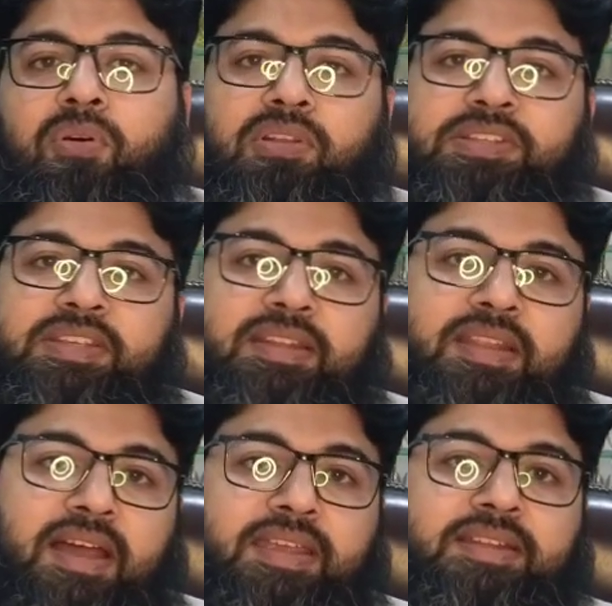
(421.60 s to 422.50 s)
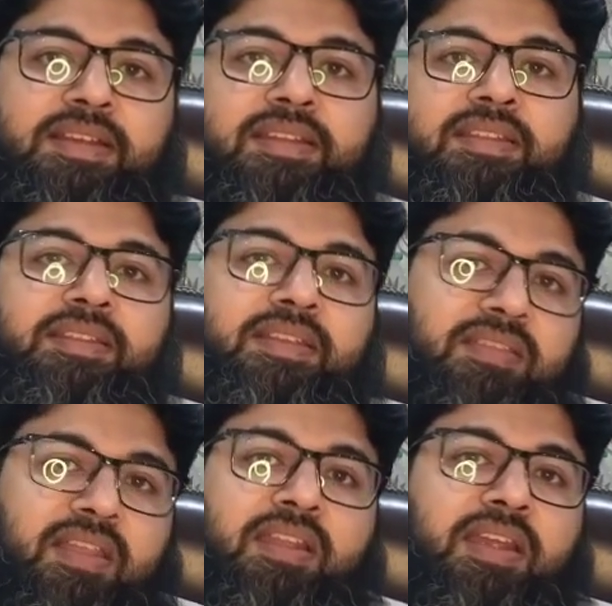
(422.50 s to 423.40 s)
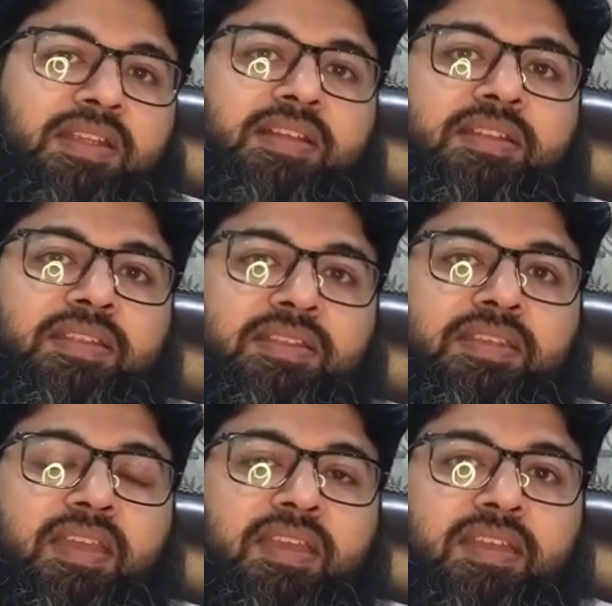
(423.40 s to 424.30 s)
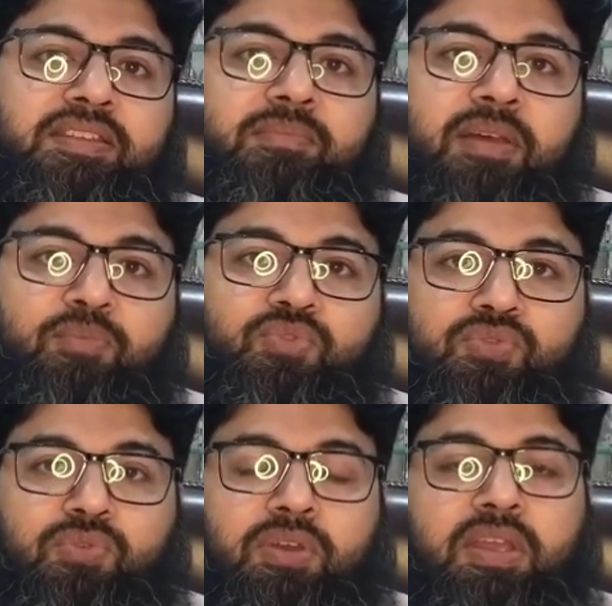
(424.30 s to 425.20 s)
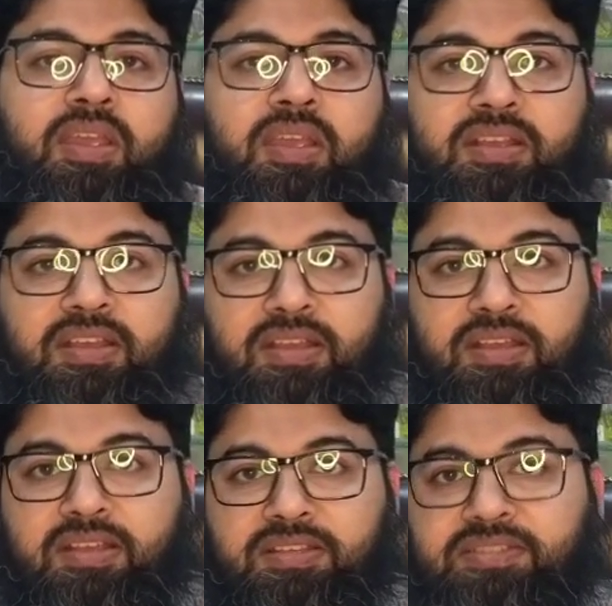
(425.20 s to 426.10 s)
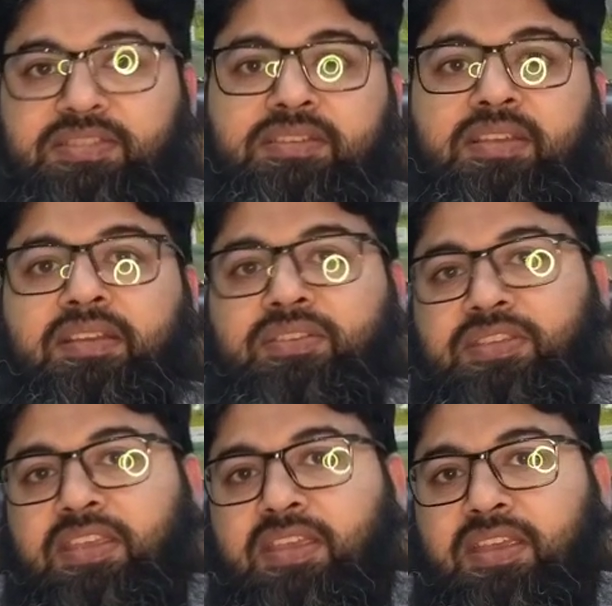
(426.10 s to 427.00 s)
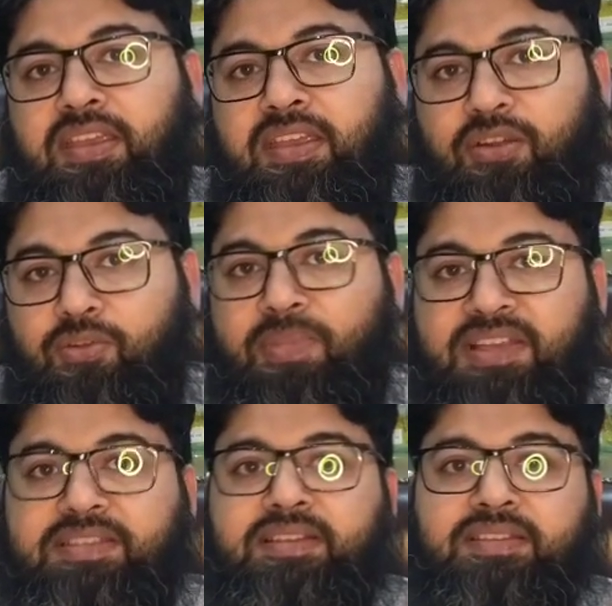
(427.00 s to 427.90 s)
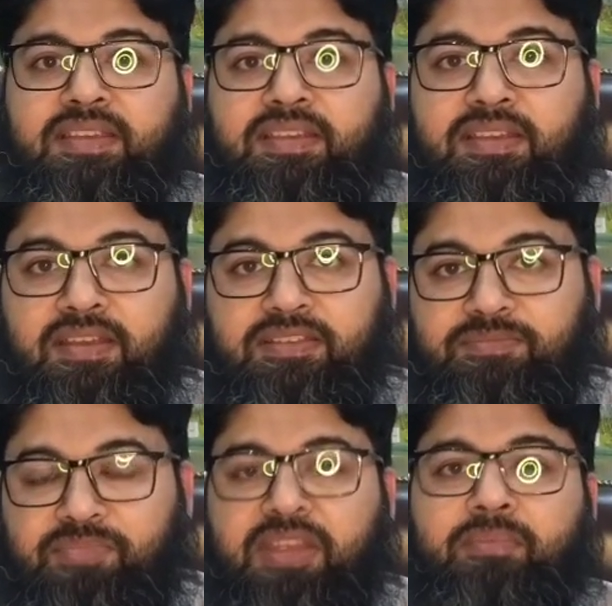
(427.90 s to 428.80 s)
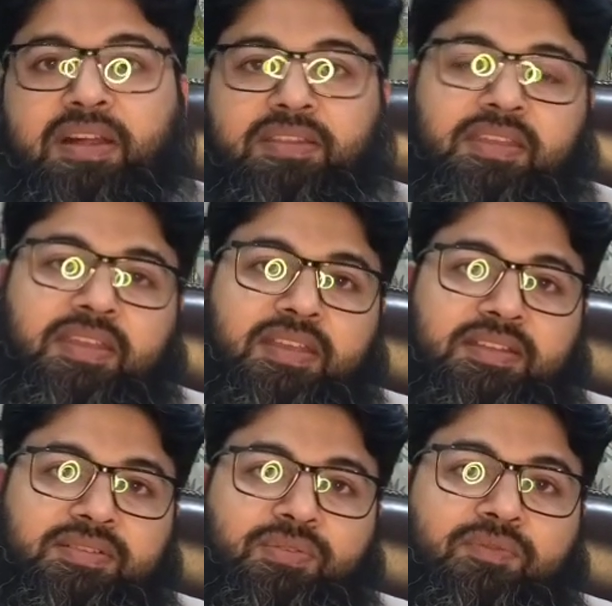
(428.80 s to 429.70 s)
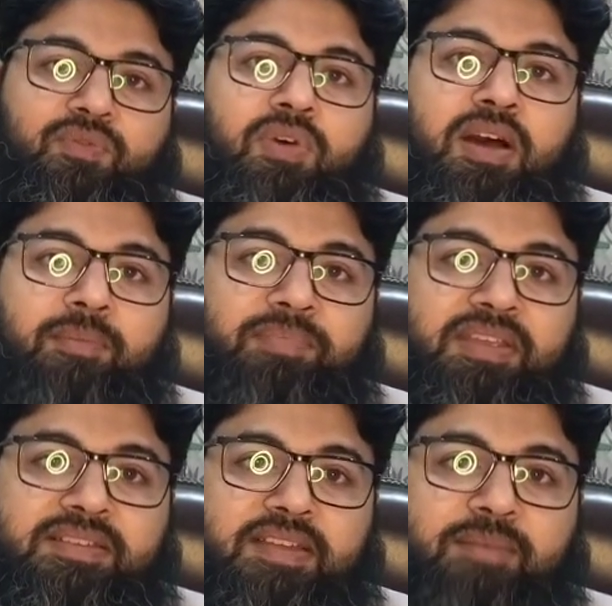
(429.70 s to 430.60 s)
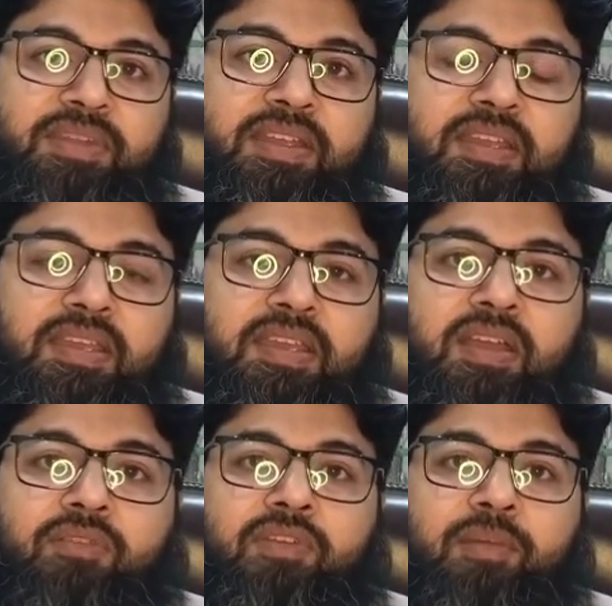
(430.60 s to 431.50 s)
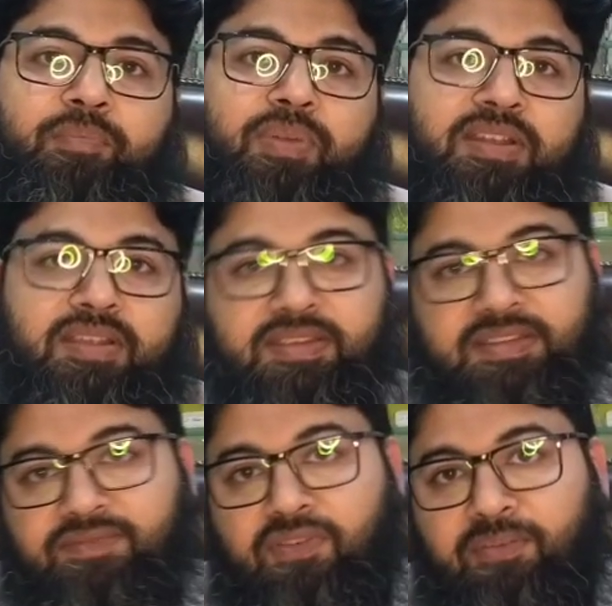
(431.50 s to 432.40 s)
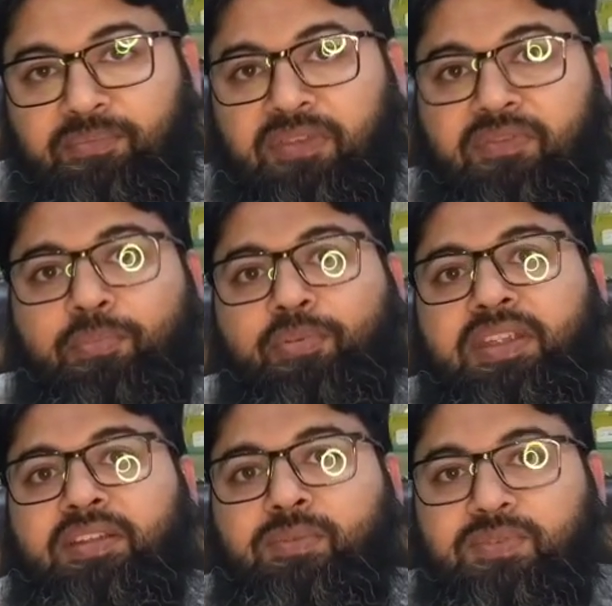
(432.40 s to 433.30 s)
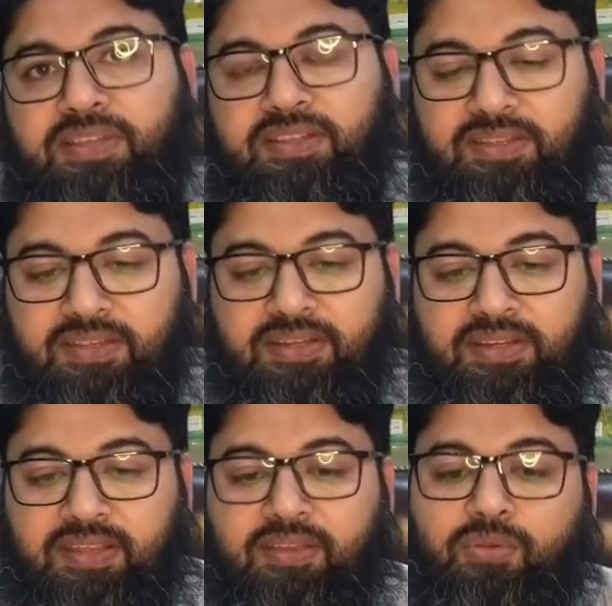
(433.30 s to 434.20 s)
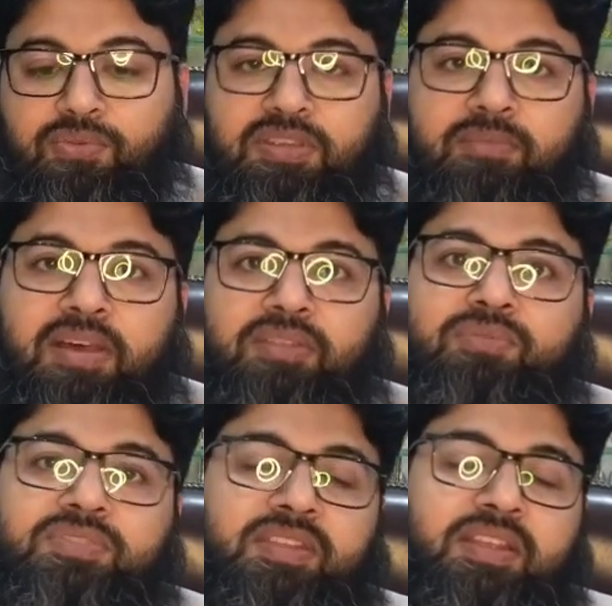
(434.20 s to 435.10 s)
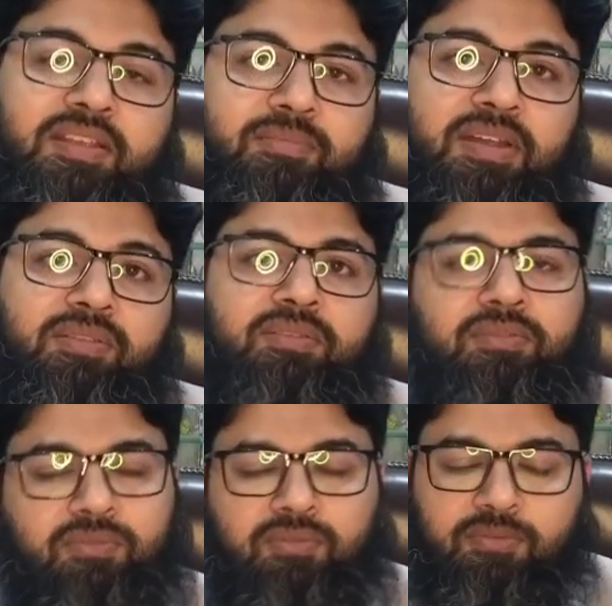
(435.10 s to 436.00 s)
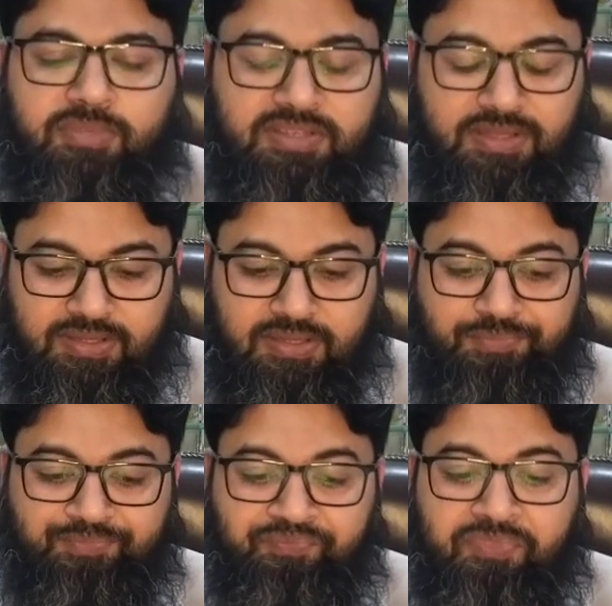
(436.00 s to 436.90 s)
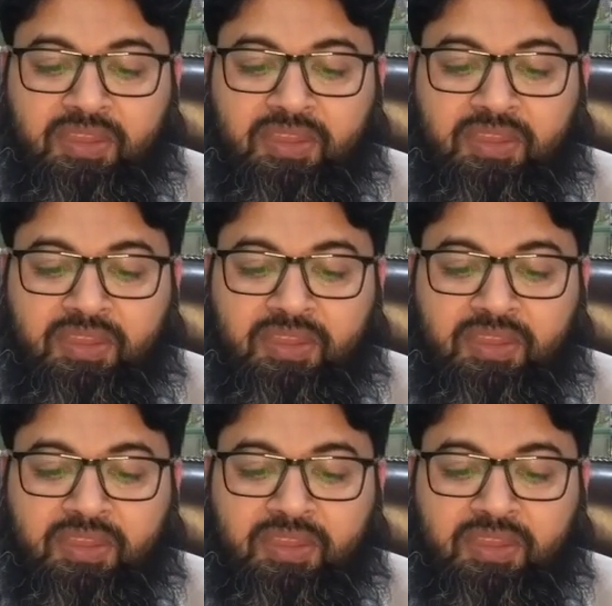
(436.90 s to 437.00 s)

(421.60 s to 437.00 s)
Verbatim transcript: बहुत ही लाइट कर देती है इतना लाइट कर देती है कि जब आप उसको आ, इसके ऑटोमाइज़र से स्प्रे मारते हैं तो वो आपके सामने वेपर की फॉर्म में वेपरेट हो जाती है ठीक है और उसके बाद कुछ देर के बाद उड़ भी जाती है